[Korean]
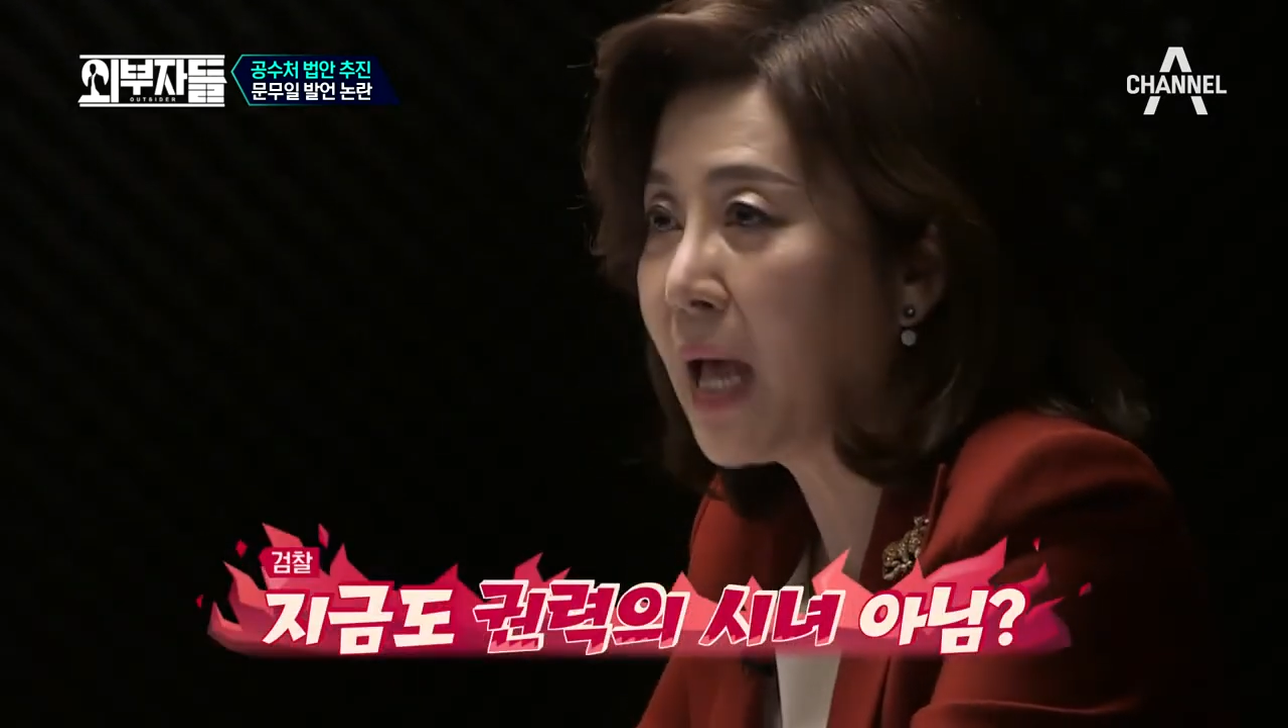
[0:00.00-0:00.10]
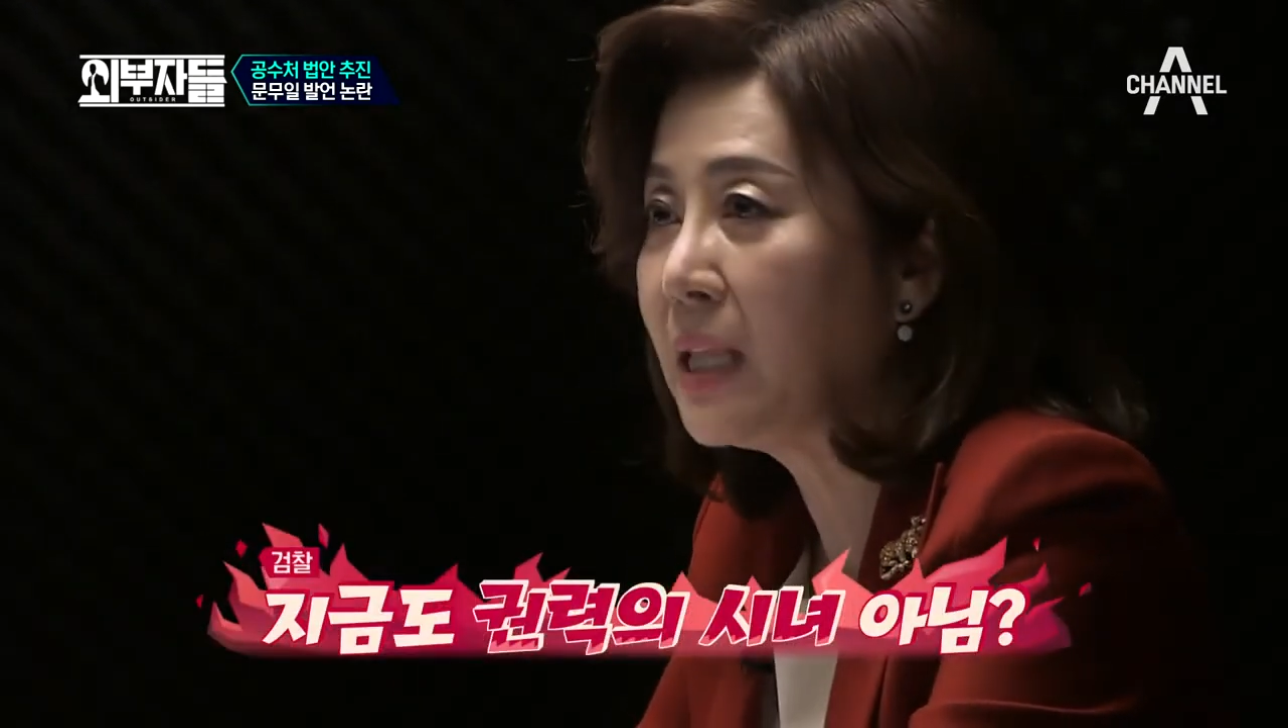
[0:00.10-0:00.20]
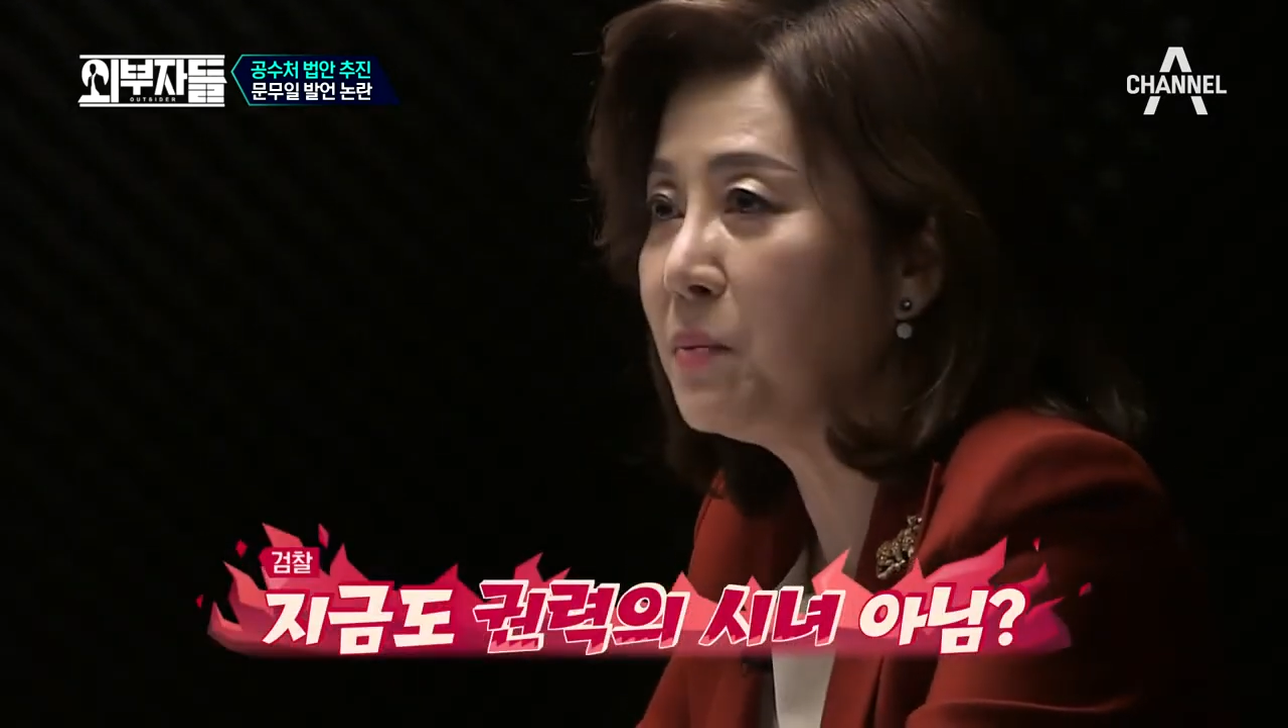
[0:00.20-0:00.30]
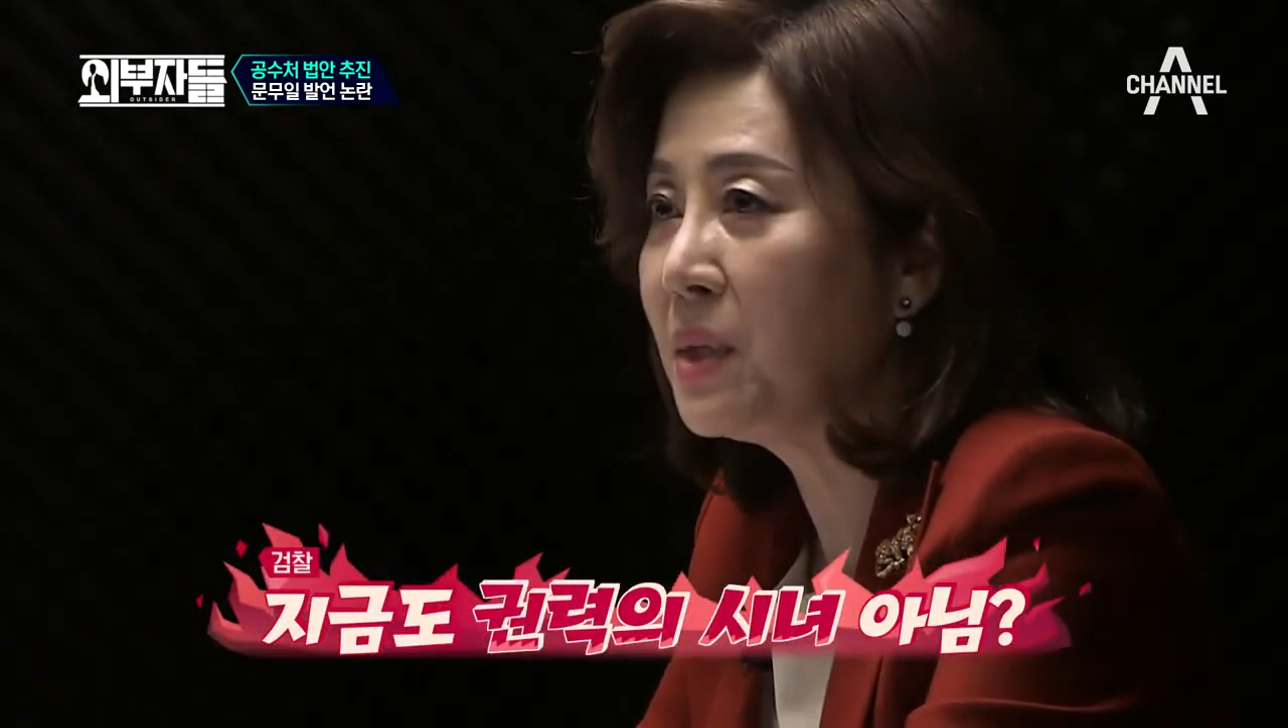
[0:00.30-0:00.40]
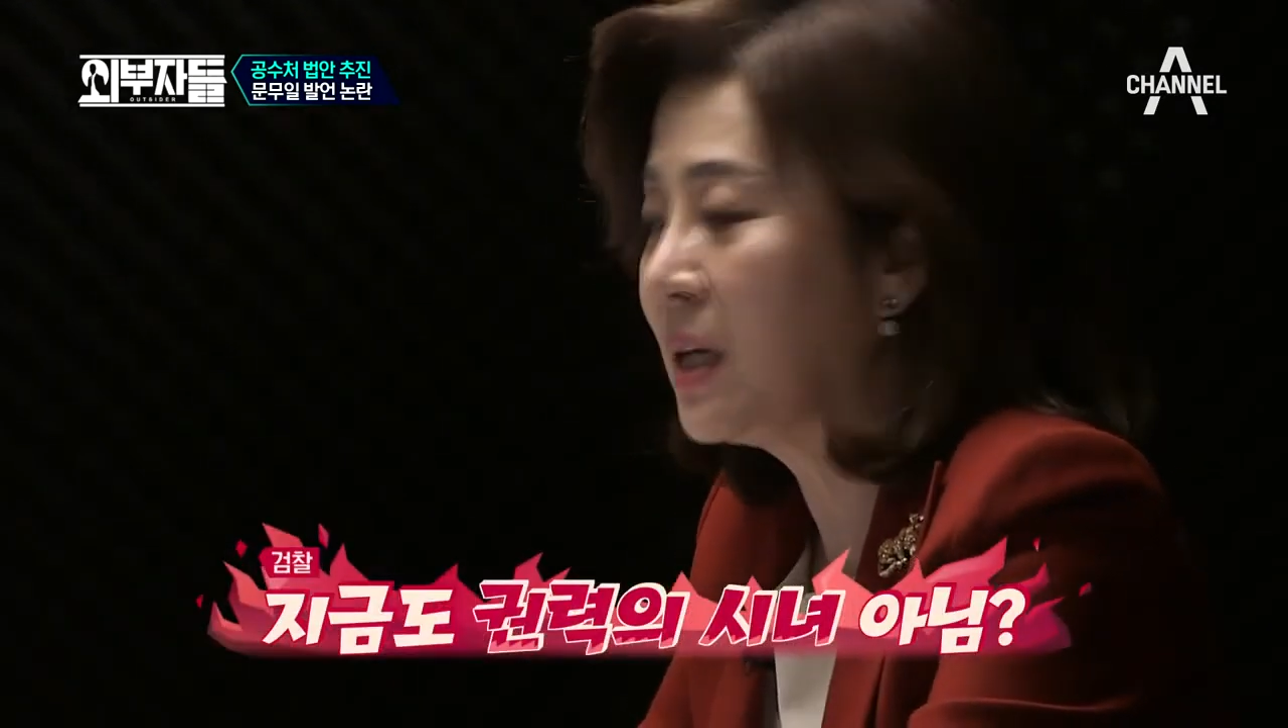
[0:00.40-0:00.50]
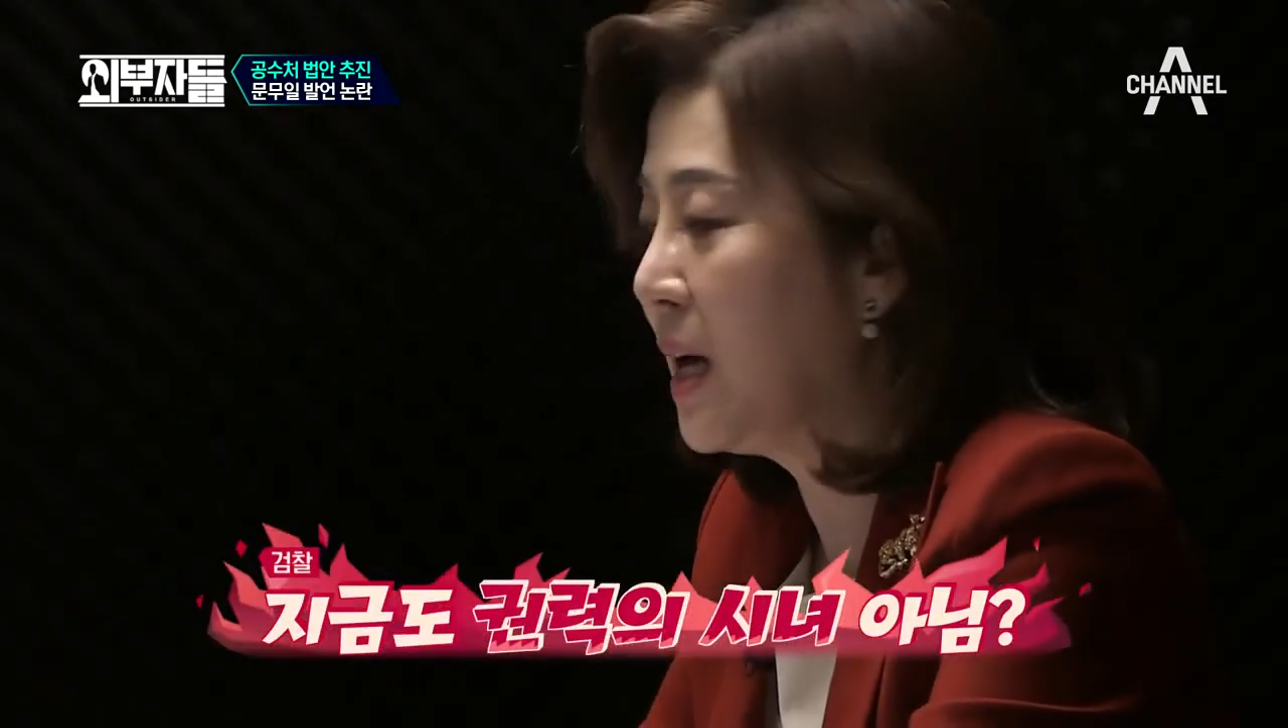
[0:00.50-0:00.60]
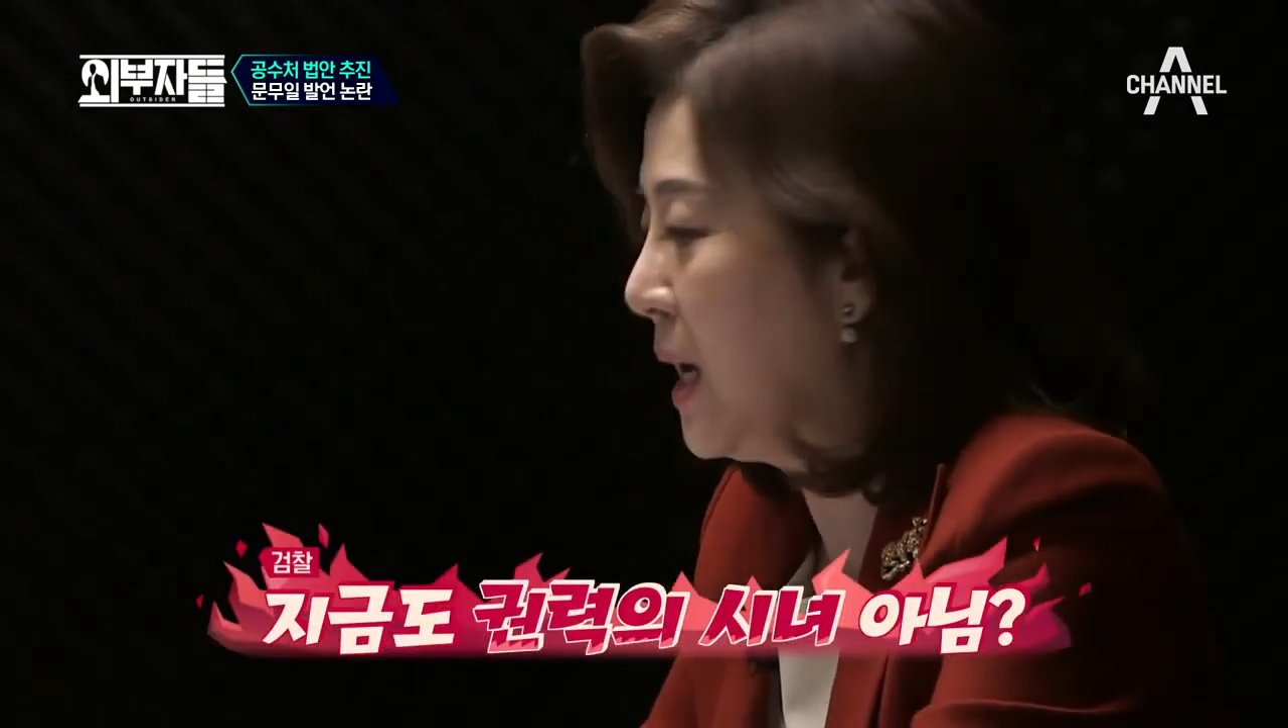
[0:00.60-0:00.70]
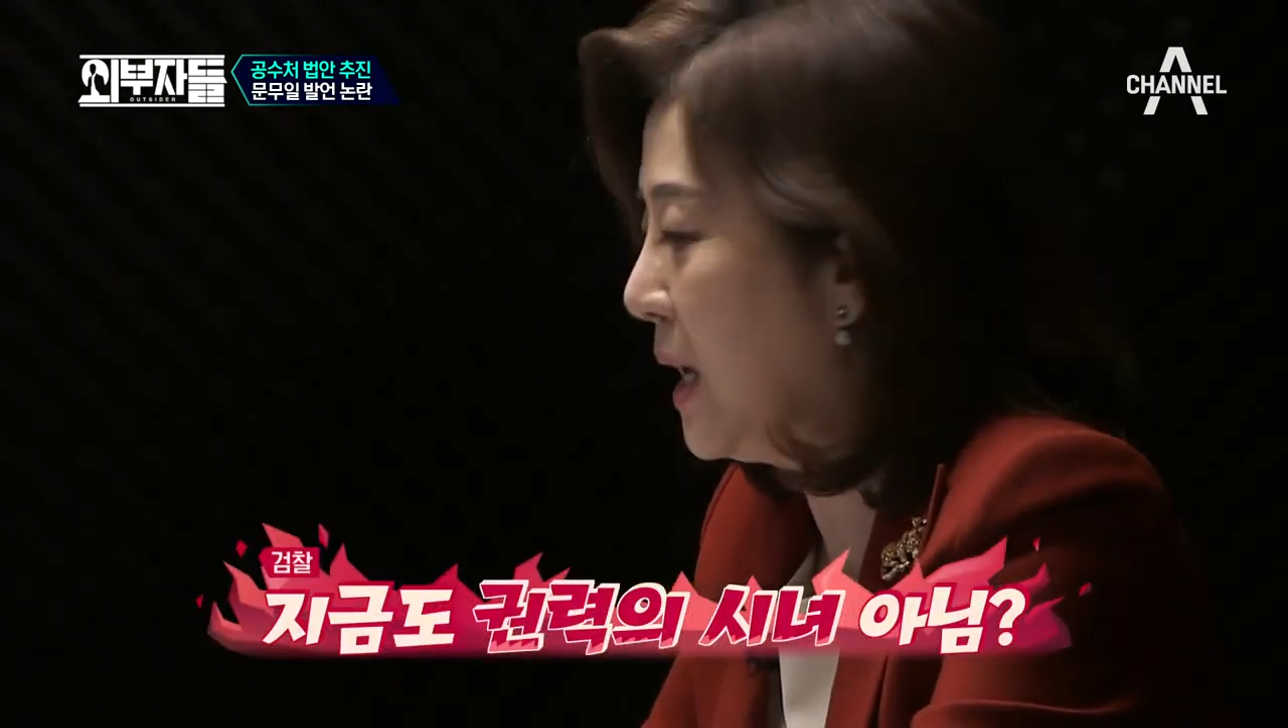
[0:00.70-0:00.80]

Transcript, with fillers: 아닙니까?